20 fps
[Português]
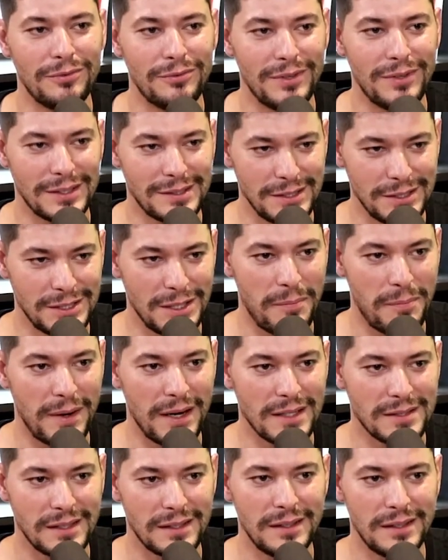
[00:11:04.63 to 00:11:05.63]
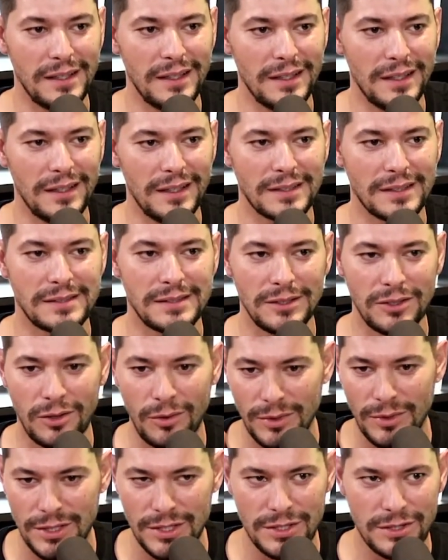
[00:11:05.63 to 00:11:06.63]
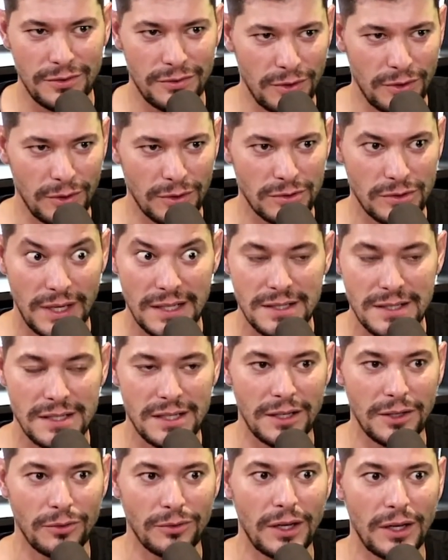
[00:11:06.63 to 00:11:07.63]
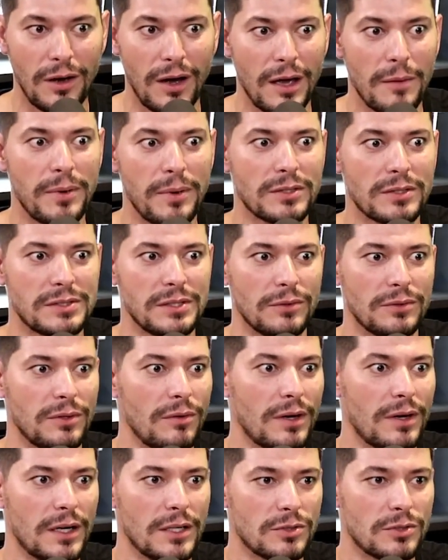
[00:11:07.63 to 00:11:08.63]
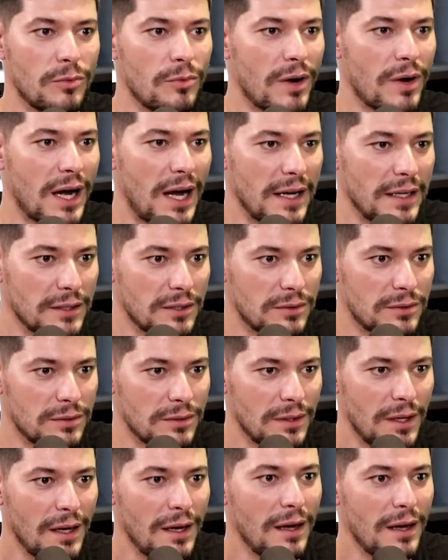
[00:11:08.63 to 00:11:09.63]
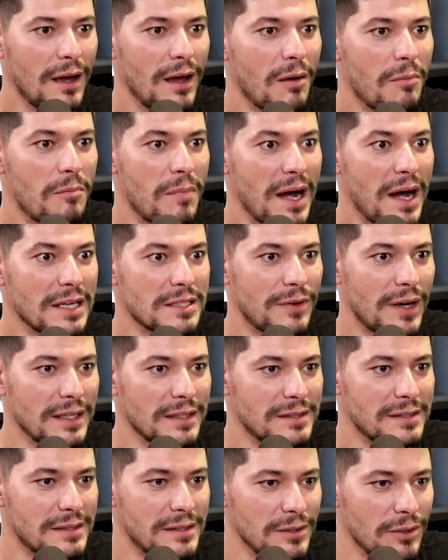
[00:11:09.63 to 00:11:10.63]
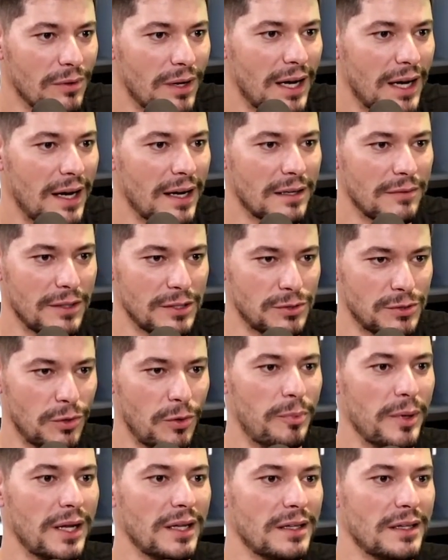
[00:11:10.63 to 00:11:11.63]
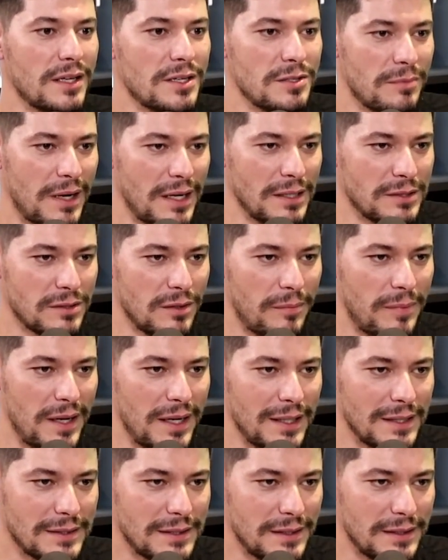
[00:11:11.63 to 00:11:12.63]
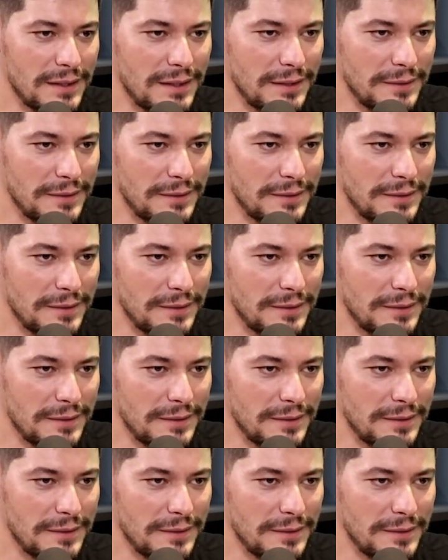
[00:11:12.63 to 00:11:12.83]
assistir a palestra dele, assim como a gente viu em outros lugares, ele não tem uma repercussão tão grande como o Caíto, uhum. mas vai ser um cara que vai surpreender demais com a palestra dele.